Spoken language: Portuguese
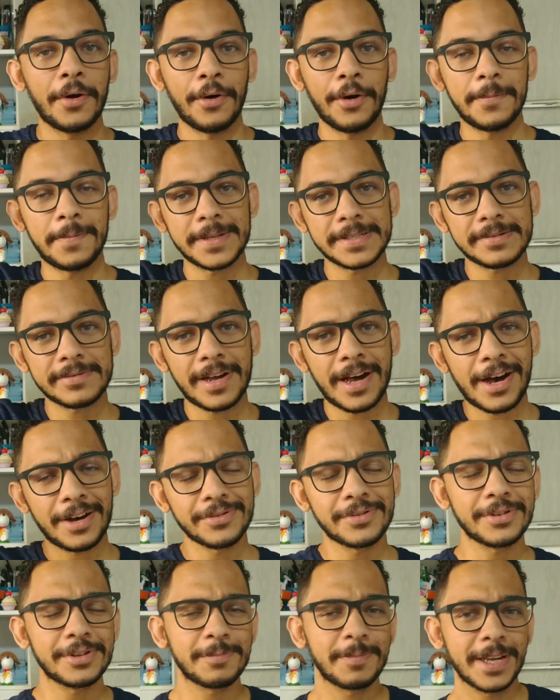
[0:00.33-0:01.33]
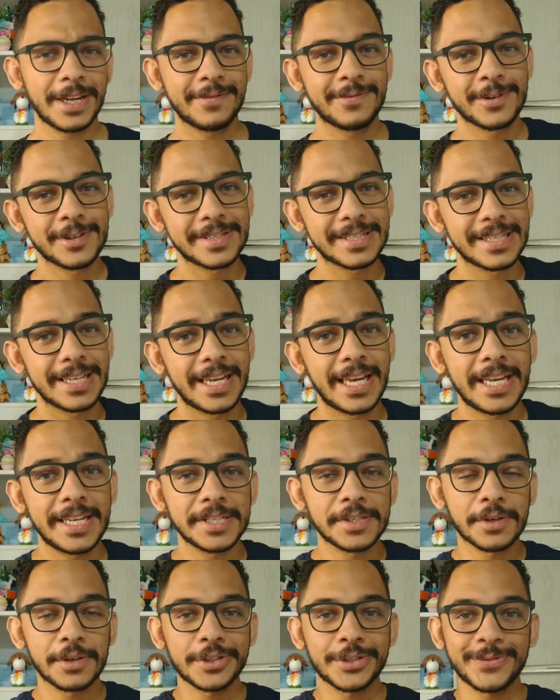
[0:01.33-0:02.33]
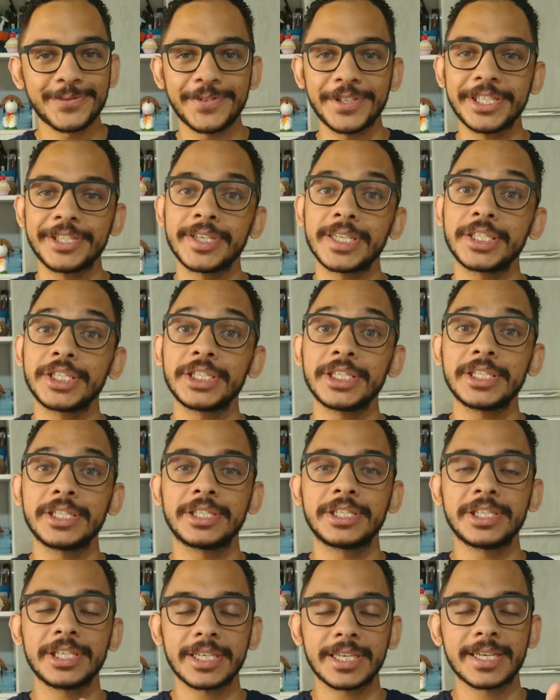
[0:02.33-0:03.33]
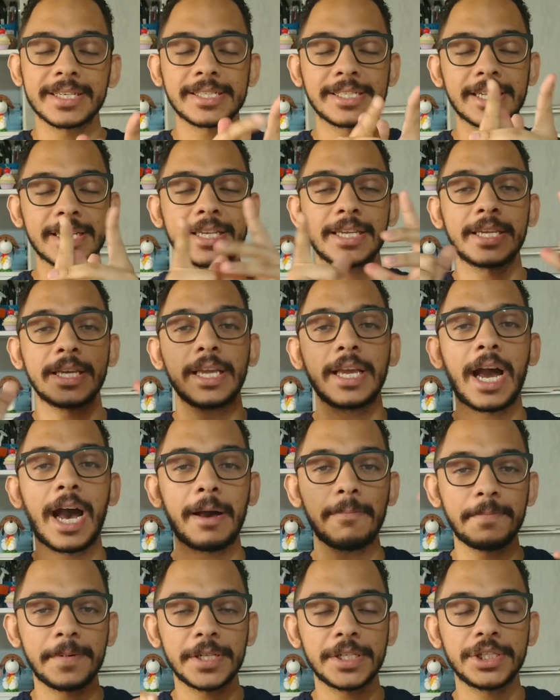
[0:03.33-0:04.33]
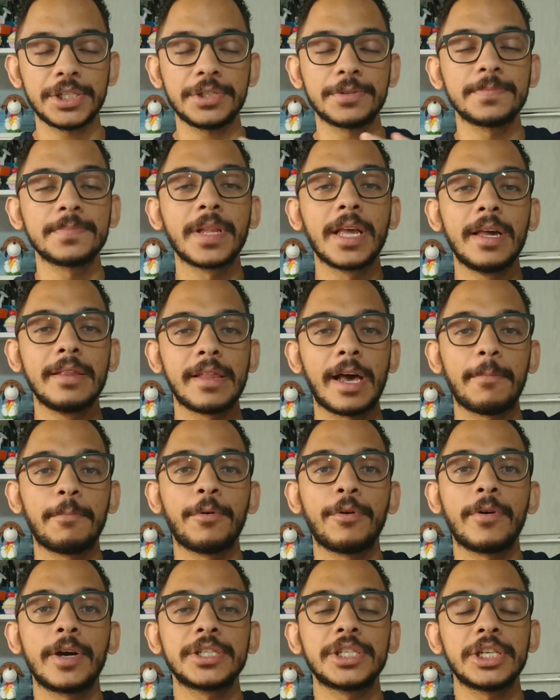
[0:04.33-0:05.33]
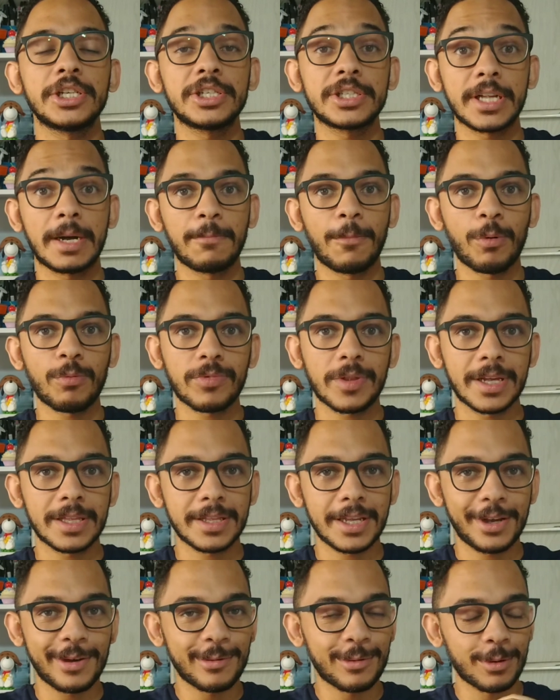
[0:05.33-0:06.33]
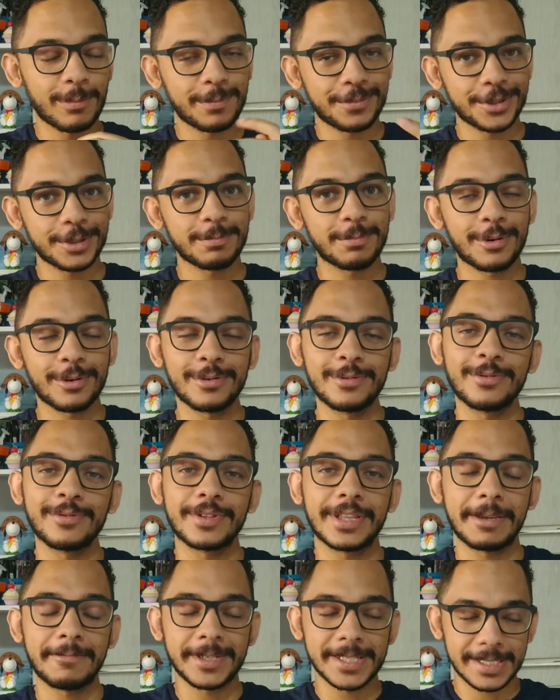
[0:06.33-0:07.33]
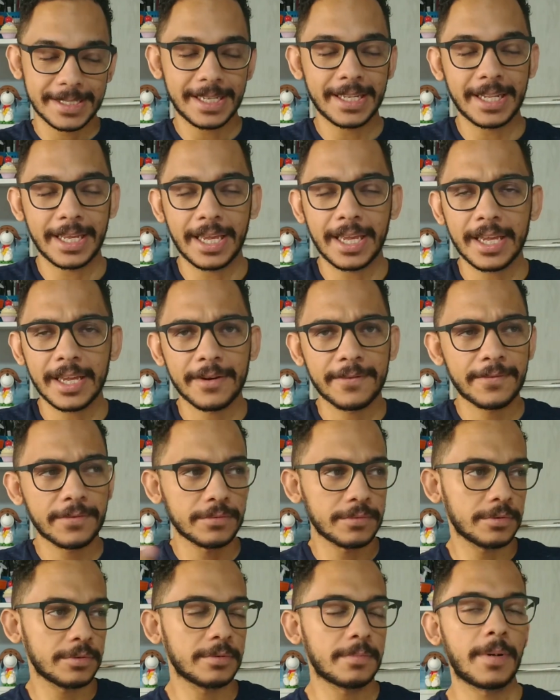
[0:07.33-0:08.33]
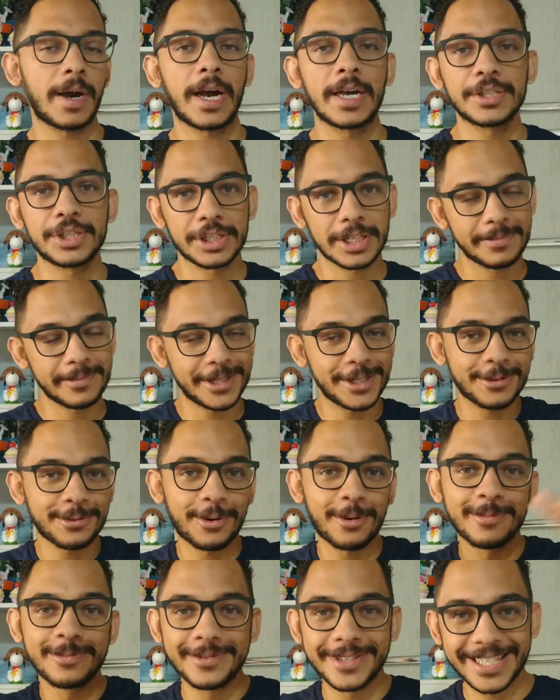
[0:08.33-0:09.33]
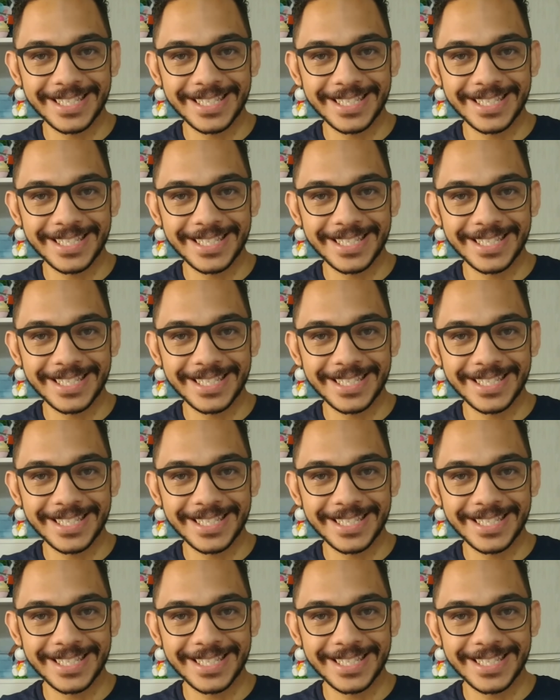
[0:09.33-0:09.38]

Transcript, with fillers: Oi pessoal, tudo bem com vocês? Hoje o vídeo é de dicas aqui rapidinho, tá bom? A gente tá montando aí o topo de bolo no tema sereia, fundo do mar, chamem de como